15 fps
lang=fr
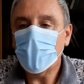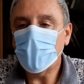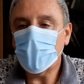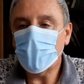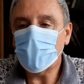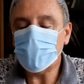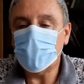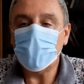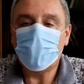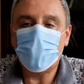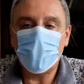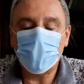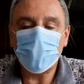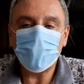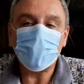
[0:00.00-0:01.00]
euh, des
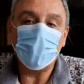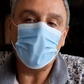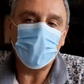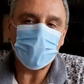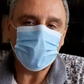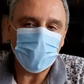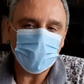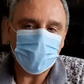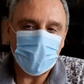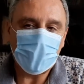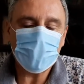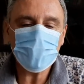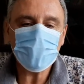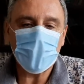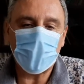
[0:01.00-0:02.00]
plantes au sens
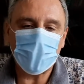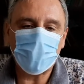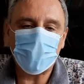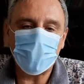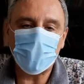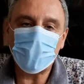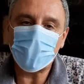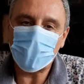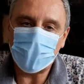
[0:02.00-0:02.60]
large, incluant